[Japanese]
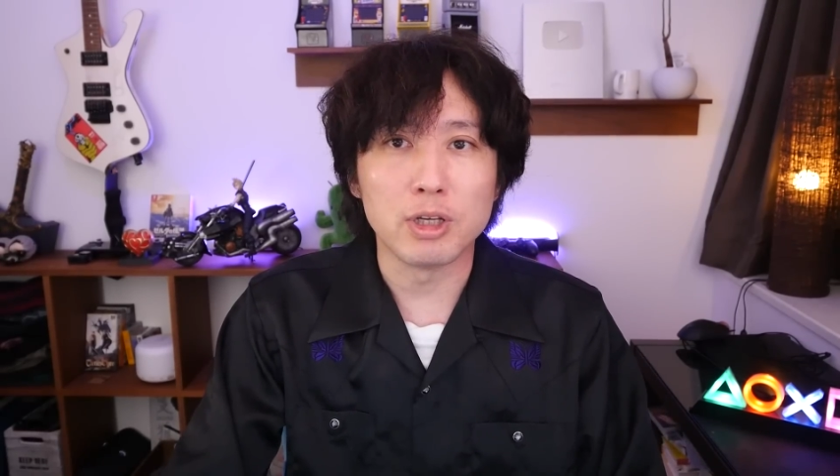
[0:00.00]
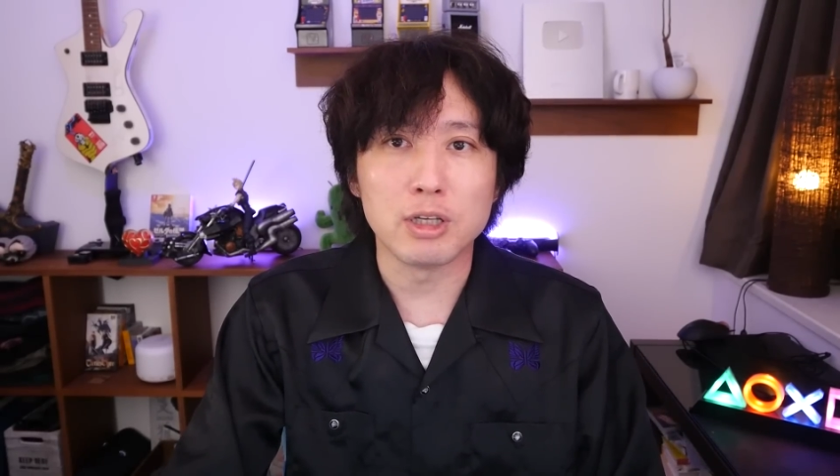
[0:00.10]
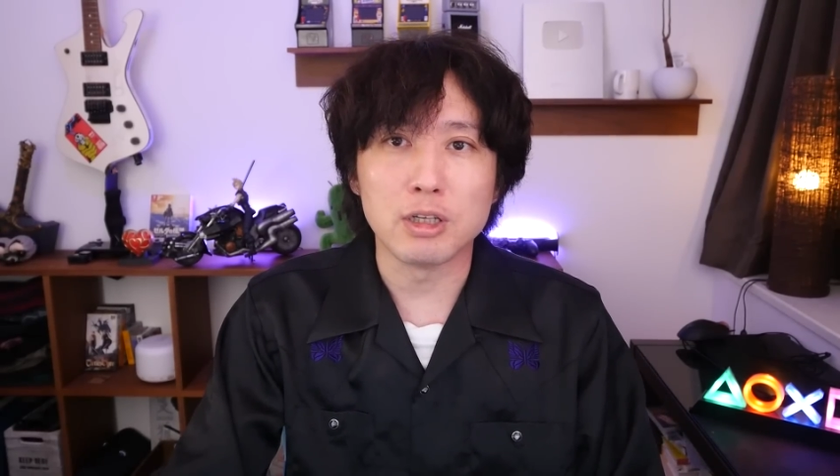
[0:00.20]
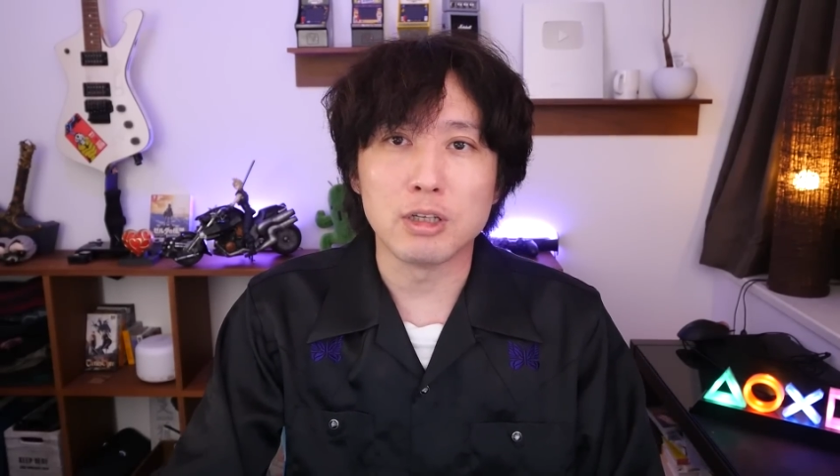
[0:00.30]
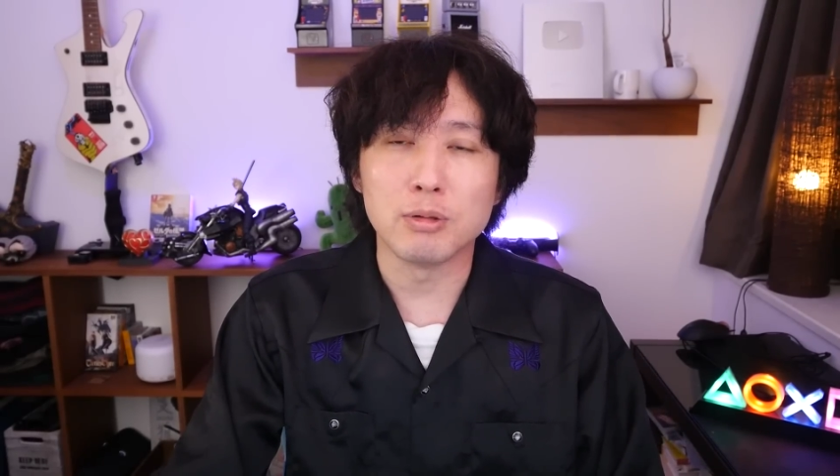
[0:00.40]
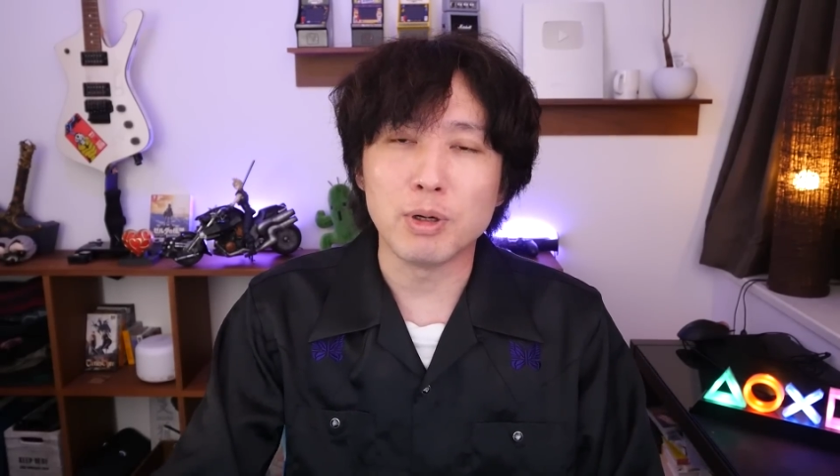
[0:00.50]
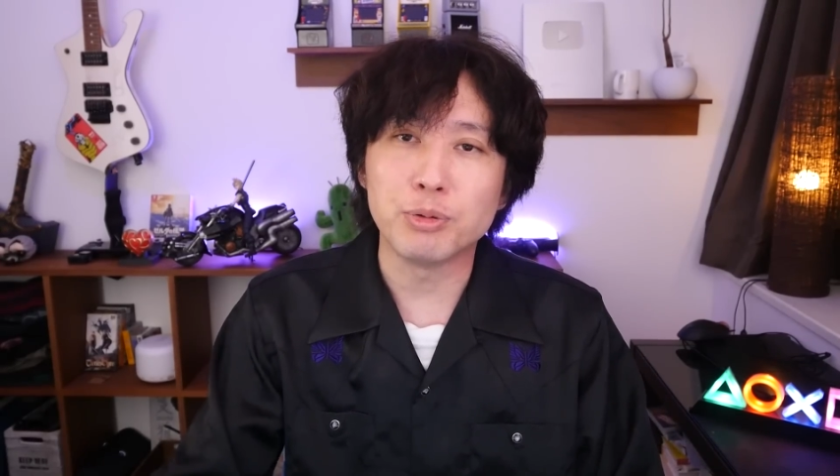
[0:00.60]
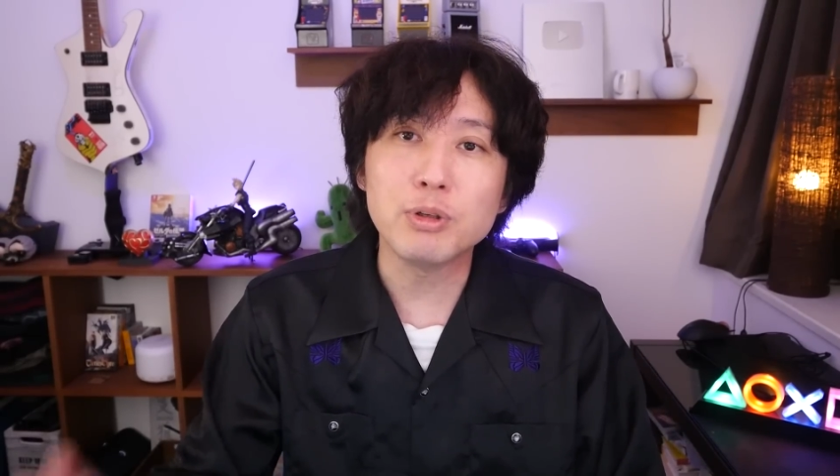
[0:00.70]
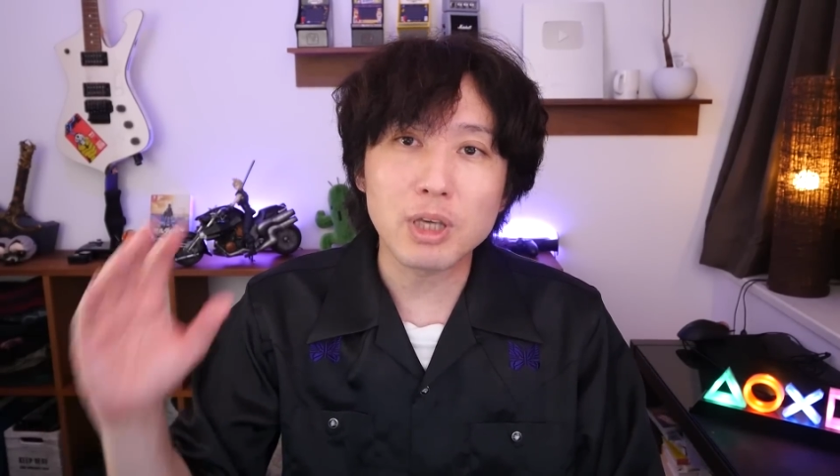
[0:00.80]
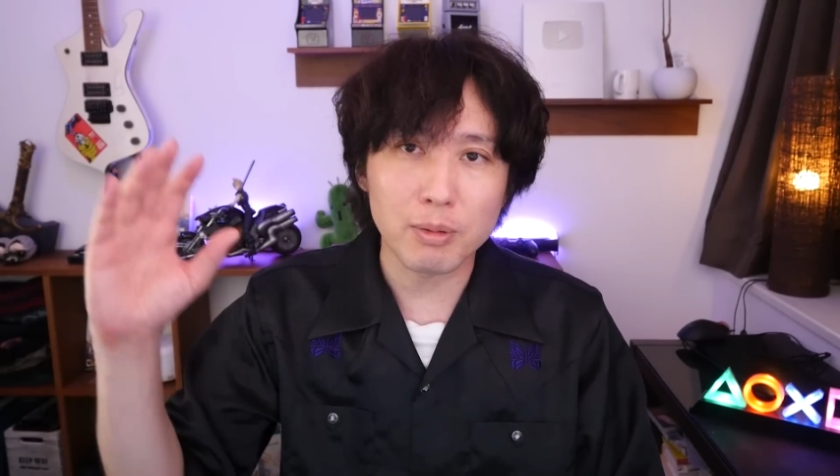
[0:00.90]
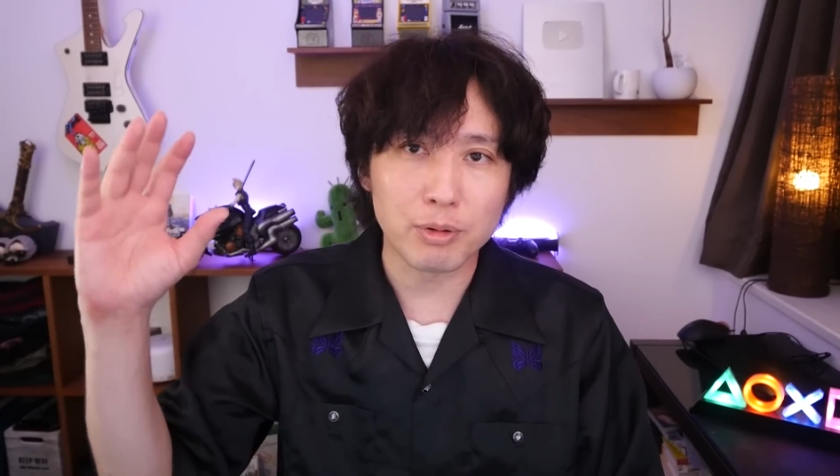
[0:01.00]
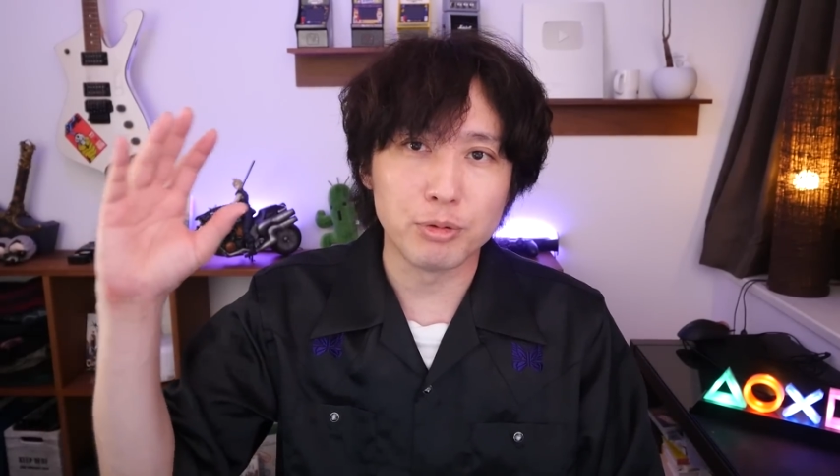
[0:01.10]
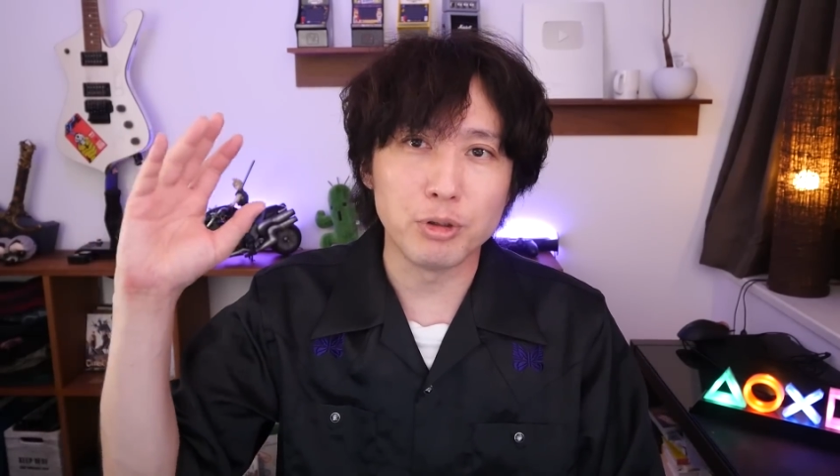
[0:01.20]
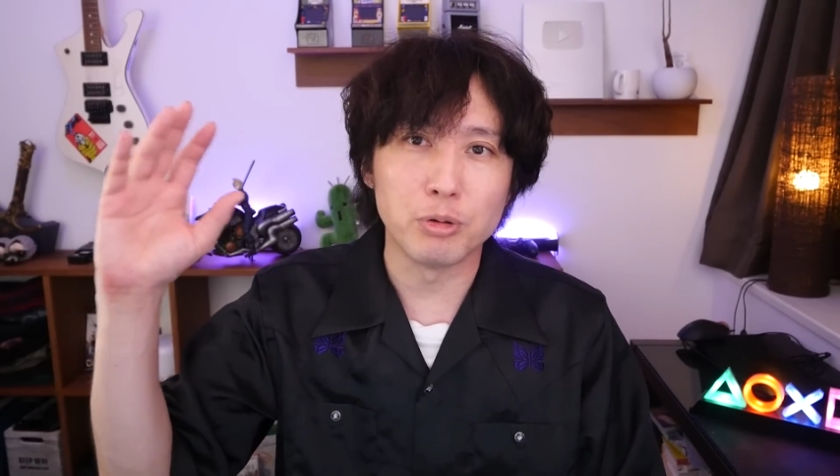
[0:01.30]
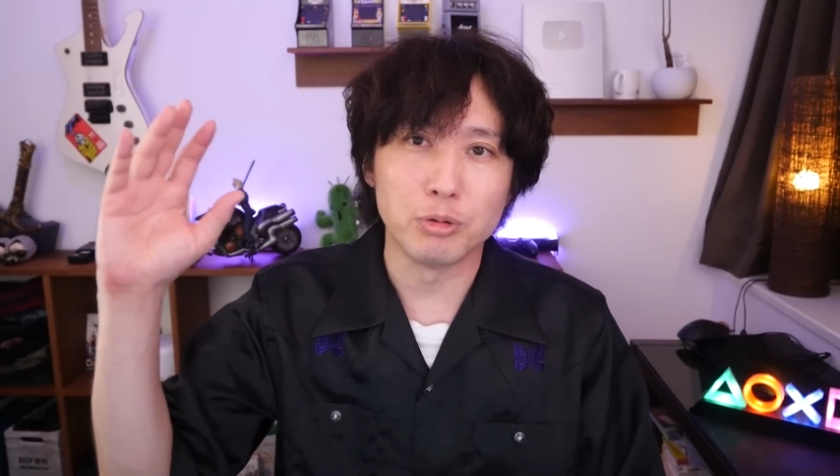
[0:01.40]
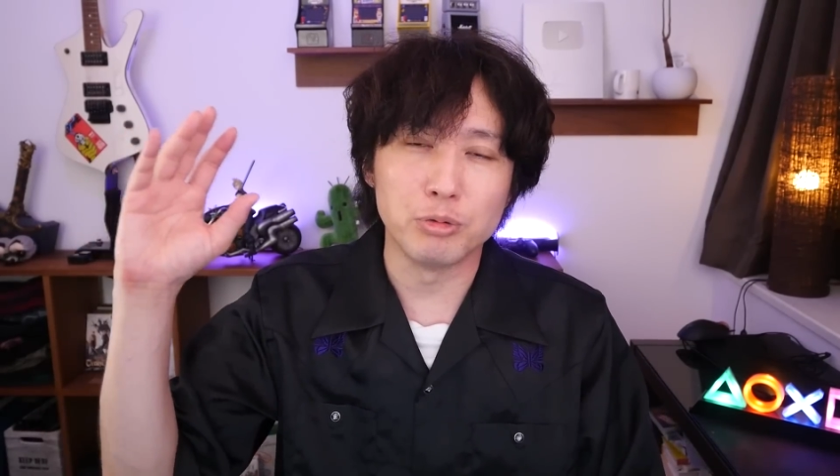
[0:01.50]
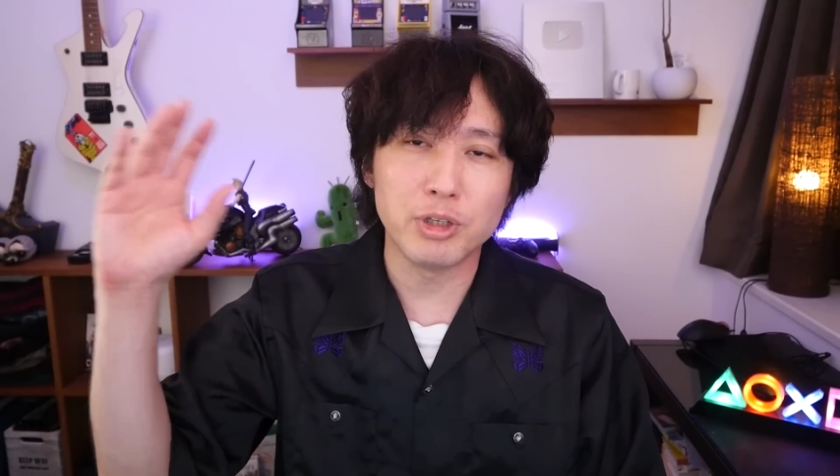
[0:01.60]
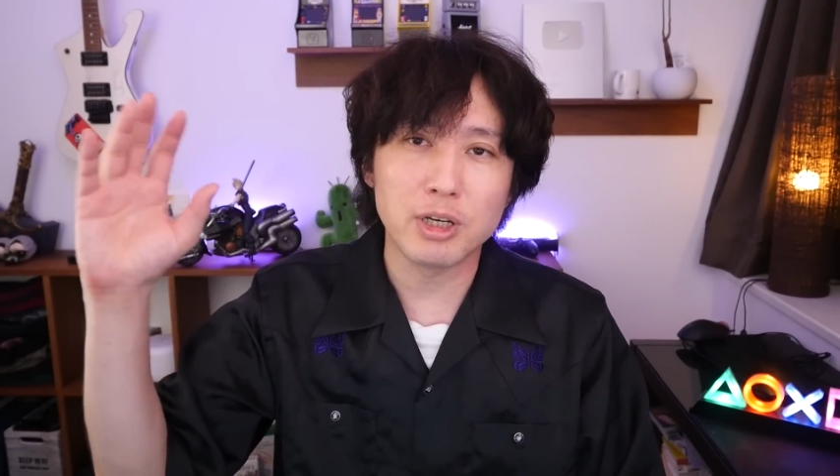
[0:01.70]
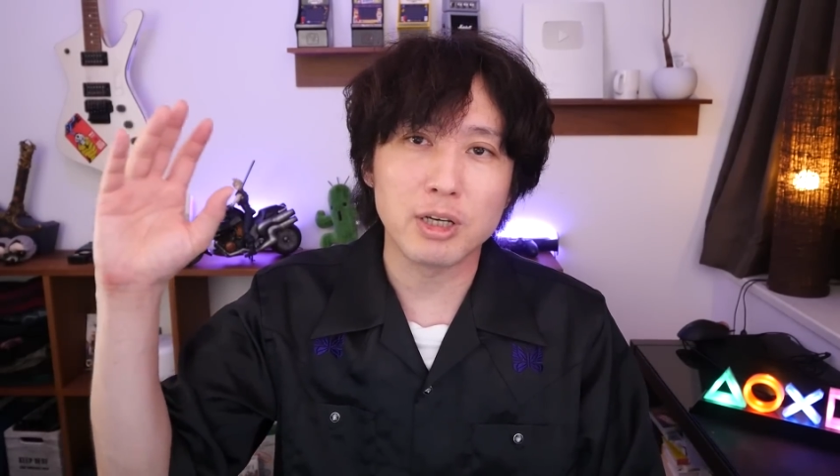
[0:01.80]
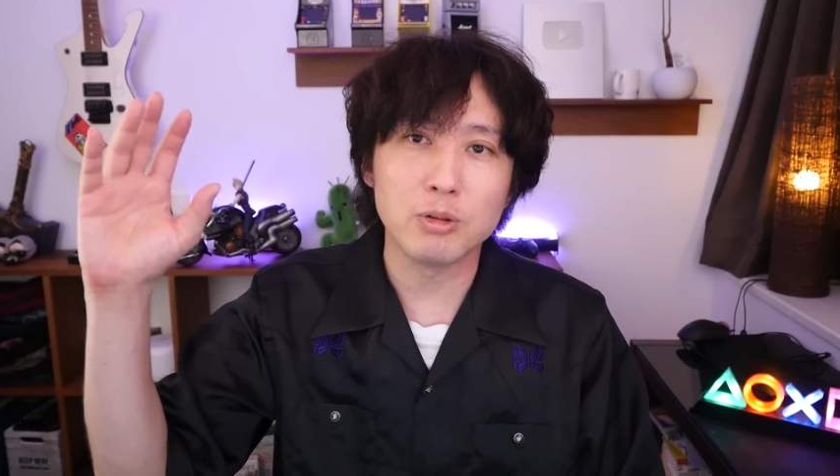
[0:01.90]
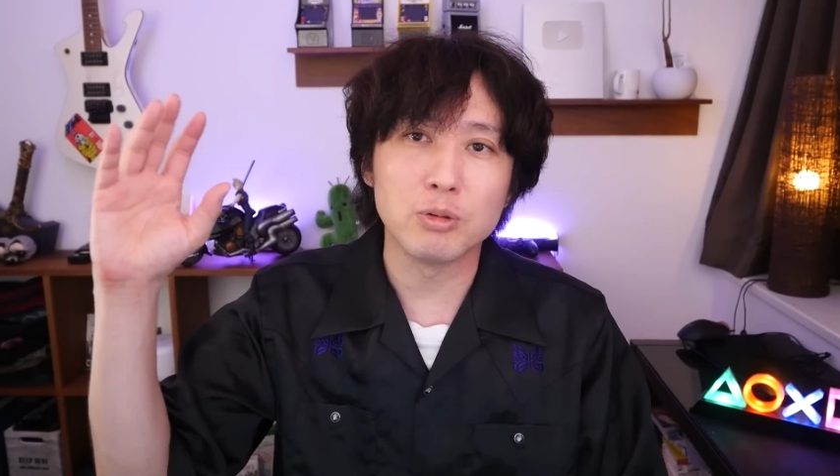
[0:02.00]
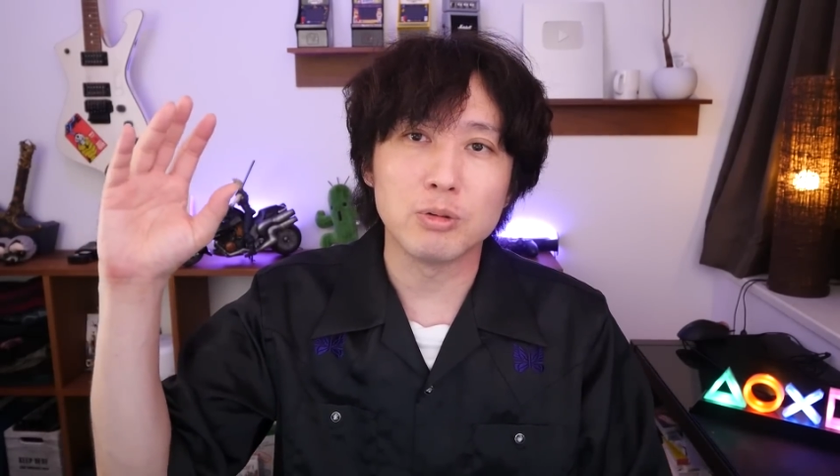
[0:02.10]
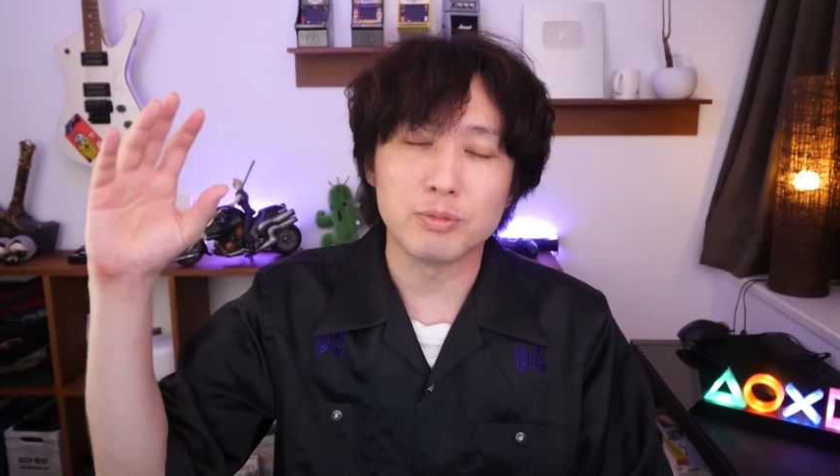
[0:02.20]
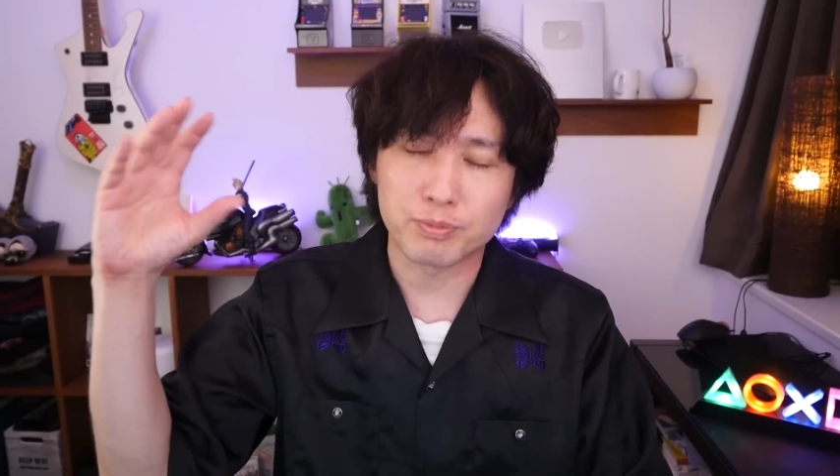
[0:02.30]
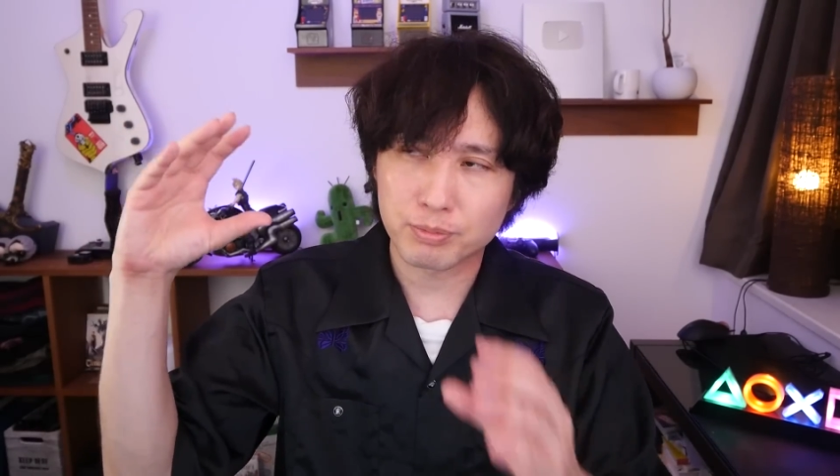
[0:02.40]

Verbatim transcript: えー、まあ、古ければ古いほど売り上げの、